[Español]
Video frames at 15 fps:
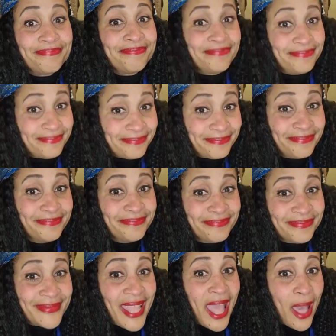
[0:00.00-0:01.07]

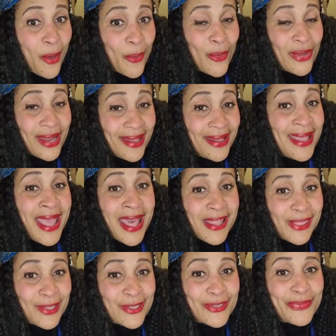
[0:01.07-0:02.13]
Mm, ahora,
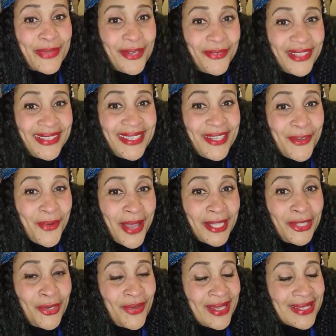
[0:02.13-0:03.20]

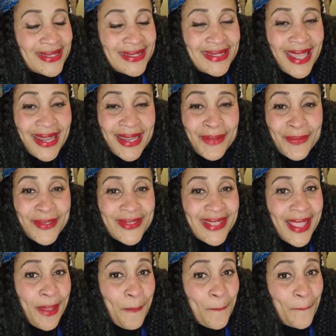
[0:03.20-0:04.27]
2024, estaremos
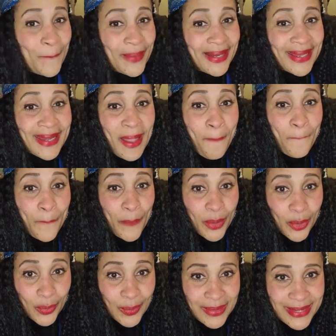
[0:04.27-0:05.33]
en plena
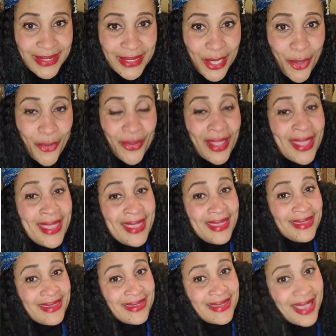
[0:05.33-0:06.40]
producción
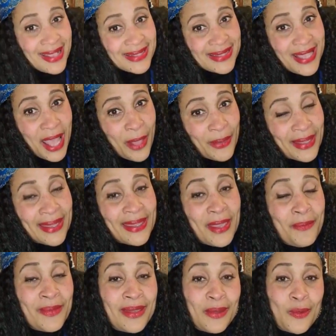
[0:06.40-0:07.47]
y ya saben
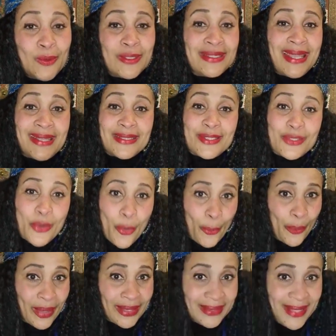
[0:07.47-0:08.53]
que me gusta
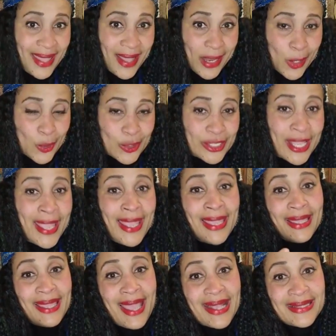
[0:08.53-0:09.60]
sorprenderlos,
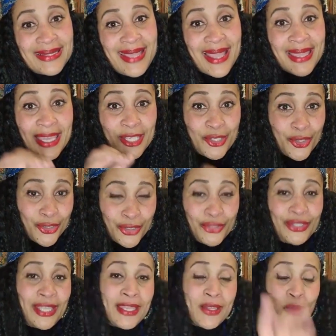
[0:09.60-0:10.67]
que hasta que yo no
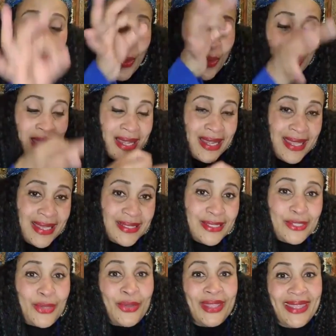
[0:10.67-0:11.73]
tengo
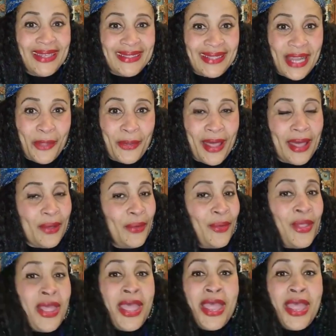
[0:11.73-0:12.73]
listo el trabajo,